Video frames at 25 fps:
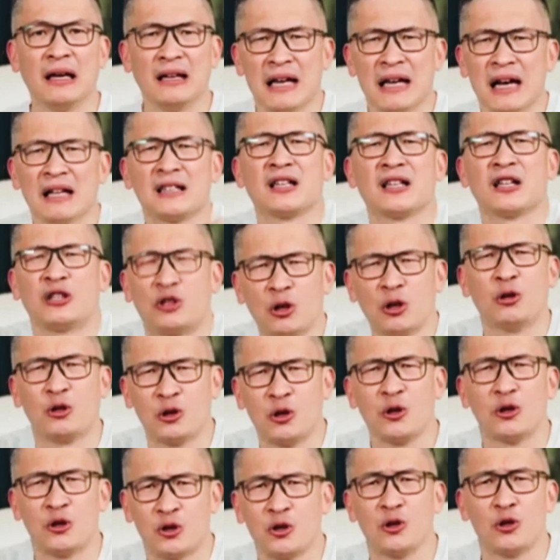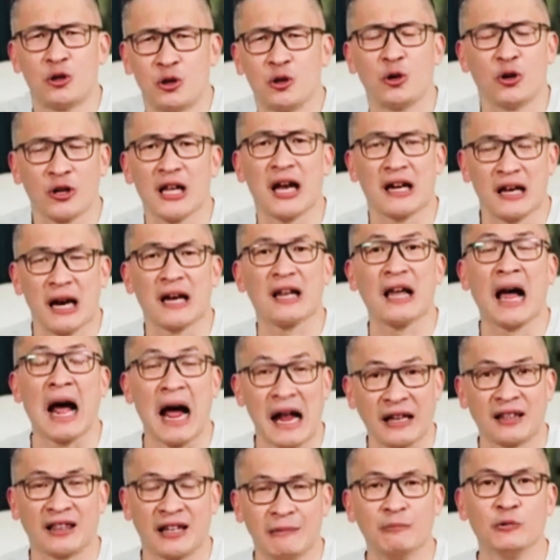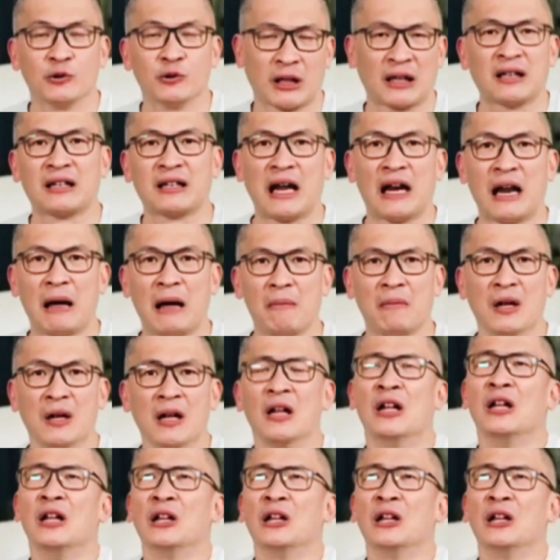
yang sejujur-jujurnya dari hatimu terdalam.